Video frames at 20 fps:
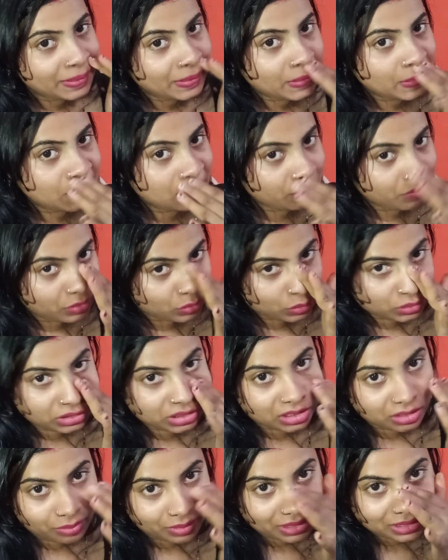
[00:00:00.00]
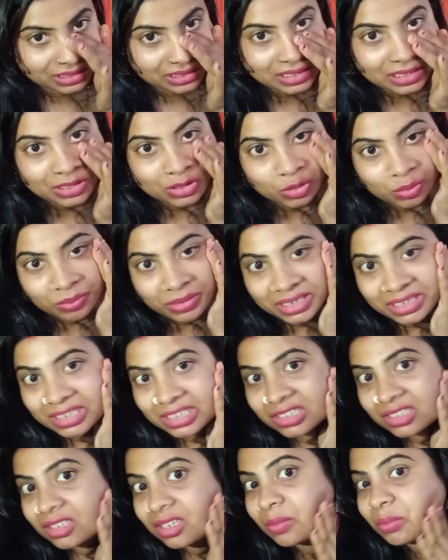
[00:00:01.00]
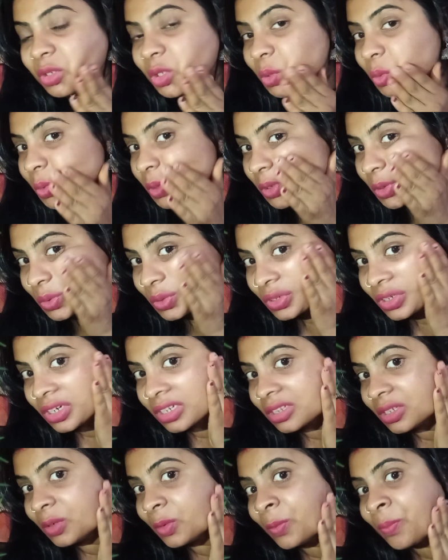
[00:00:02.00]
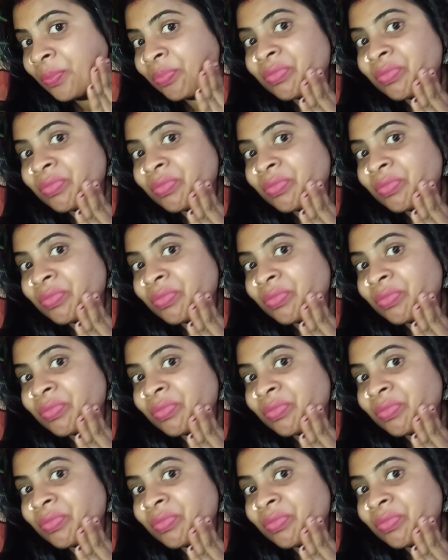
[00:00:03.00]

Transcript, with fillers: अगर मेरे को जल्दबाजी है तो मैं ये स्क्रब ज़रूर यूज़ करती हूँ